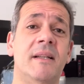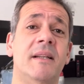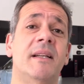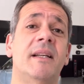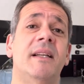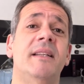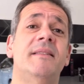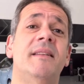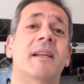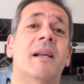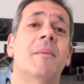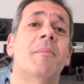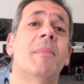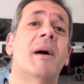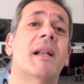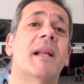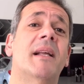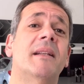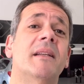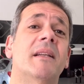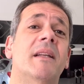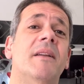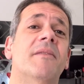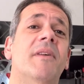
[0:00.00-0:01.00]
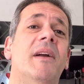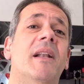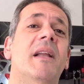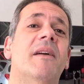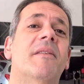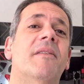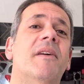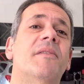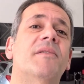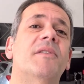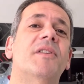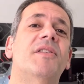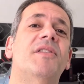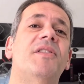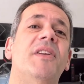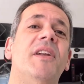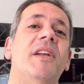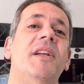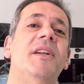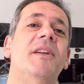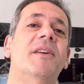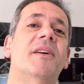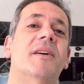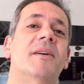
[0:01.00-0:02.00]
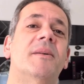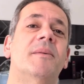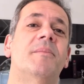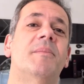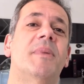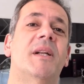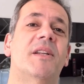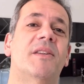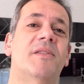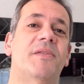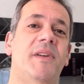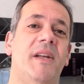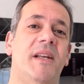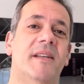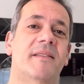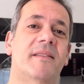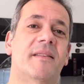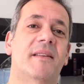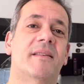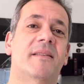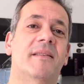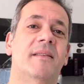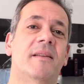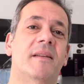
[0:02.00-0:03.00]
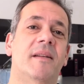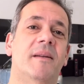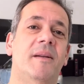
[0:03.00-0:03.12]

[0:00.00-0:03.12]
Esse camarada que vai levar você aí, ó, para as festas,